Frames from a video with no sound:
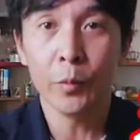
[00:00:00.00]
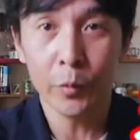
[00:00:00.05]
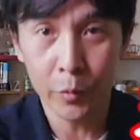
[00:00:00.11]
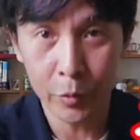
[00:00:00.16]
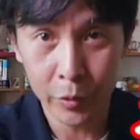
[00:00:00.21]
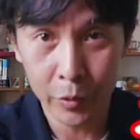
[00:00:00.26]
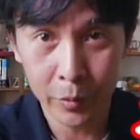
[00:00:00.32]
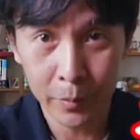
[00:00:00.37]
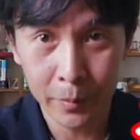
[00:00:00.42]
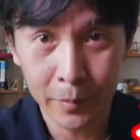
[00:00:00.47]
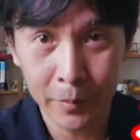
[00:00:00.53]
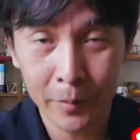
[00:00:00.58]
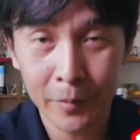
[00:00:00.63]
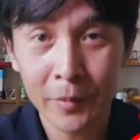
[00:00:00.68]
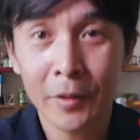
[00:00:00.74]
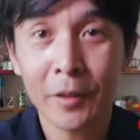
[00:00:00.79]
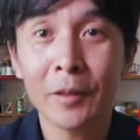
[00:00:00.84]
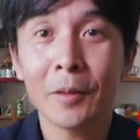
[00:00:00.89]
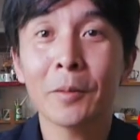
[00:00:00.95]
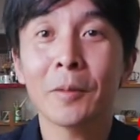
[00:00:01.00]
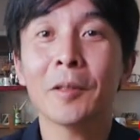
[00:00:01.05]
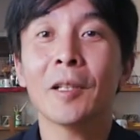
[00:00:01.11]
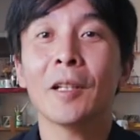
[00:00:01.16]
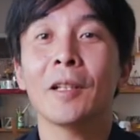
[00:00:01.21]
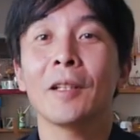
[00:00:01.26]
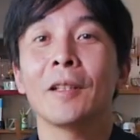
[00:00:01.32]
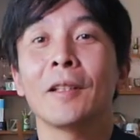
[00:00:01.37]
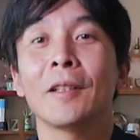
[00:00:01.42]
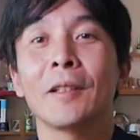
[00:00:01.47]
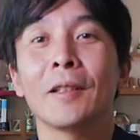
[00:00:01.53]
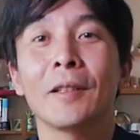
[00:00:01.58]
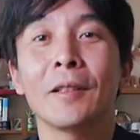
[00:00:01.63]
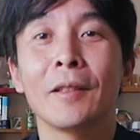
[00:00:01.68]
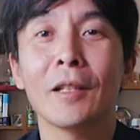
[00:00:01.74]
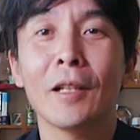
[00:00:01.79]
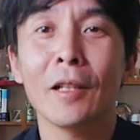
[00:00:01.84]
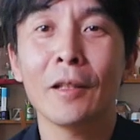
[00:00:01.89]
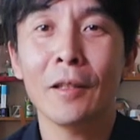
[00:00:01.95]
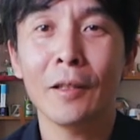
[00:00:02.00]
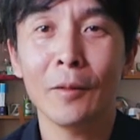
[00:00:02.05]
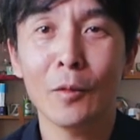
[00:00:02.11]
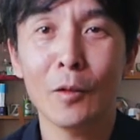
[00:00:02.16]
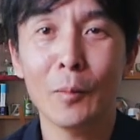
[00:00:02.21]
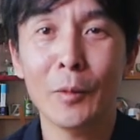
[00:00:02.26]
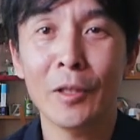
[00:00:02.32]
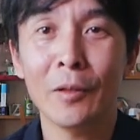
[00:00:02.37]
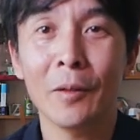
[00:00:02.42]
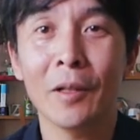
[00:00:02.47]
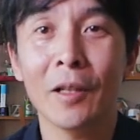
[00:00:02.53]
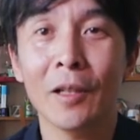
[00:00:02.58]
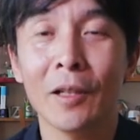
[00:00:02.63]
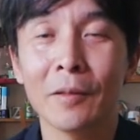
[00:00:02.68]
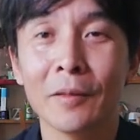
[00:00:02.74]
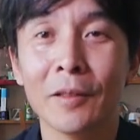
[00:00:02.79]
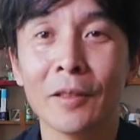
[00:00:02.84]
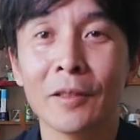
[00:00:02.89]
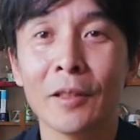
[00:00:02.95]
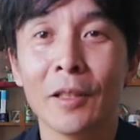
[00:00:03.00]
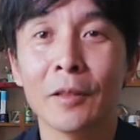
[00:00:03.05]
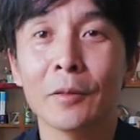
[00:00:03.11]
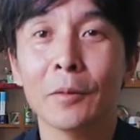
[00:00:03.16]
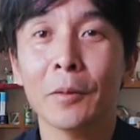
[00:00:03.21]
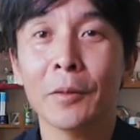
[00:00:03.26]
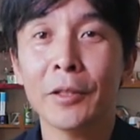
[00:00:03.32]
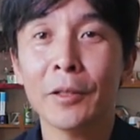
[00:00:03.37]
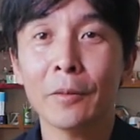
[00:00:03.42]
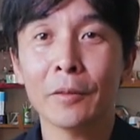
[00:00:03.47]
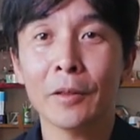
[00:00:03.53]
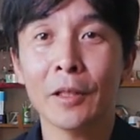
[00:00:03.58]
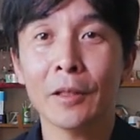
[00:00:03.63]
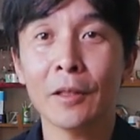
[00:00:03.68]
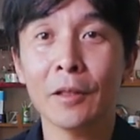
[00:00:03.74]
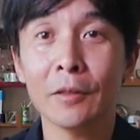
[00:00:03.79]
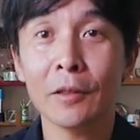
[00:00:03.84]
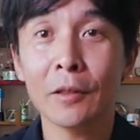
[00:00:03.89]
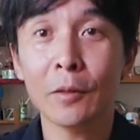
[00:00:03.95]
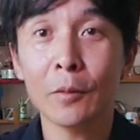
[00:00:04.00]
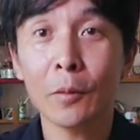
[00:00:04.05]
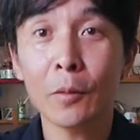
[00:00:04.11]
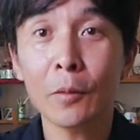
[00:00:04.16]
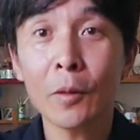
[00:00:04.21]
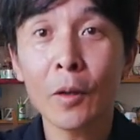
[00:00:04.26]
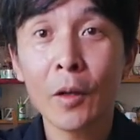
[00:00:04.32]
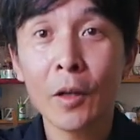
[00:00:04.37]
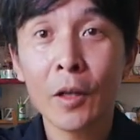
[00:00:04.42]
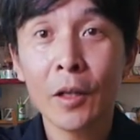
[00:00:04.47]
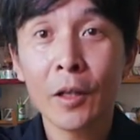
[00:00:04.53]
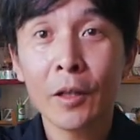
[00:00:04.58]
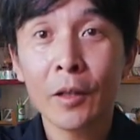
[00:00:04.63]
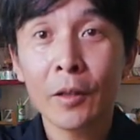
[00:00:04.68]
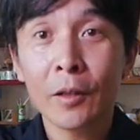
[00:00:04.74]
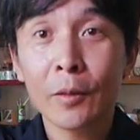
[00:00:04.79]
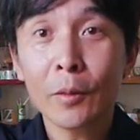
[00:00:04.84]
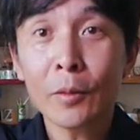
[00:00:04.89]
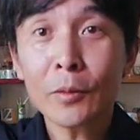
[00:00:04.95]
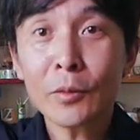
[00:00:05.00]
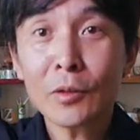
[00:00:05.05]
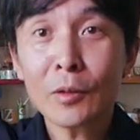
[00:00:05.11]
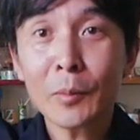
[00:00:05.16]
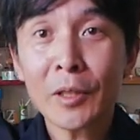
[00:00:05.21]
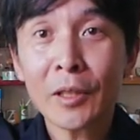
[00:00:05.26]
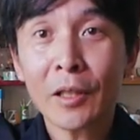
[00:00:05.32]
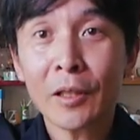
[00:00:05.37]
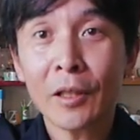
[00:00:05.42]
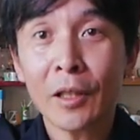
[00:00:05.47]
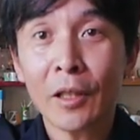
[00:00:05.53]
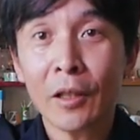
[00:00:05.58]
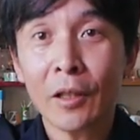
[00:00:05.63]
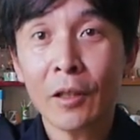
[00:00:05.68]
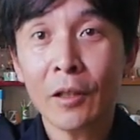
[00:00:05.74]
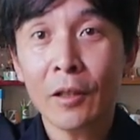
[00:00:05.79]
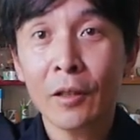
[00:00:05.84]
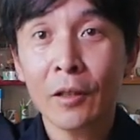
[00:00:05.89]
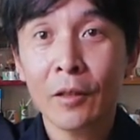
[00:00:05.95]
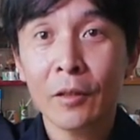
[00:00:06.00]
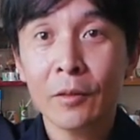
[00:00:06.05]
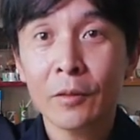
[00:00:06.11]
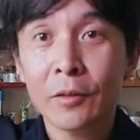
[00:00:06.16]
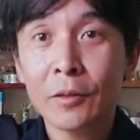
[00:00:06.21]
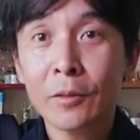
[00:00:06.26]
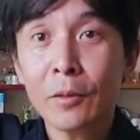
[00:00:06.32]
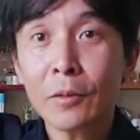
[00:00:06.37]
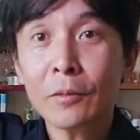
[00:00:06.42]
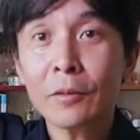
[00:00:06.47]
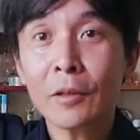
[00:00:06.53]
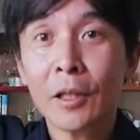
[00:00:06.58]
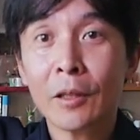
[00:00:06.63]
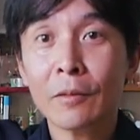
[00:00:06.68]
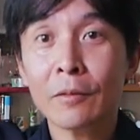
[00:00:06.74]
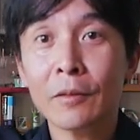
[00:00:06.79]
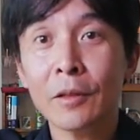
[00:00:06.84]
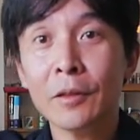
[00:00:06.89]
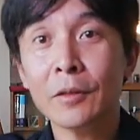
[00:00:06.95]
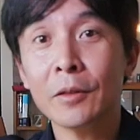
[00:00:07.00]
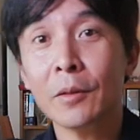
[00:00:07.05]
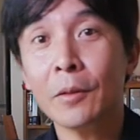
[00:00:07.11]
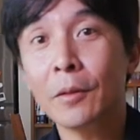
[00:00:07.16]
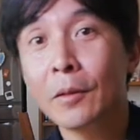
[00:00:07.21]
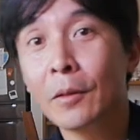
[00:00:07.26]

よしはいこれが 7.5mm の画角ですねすごく広くなったんですけどこの四隅がね黒くなるんですよ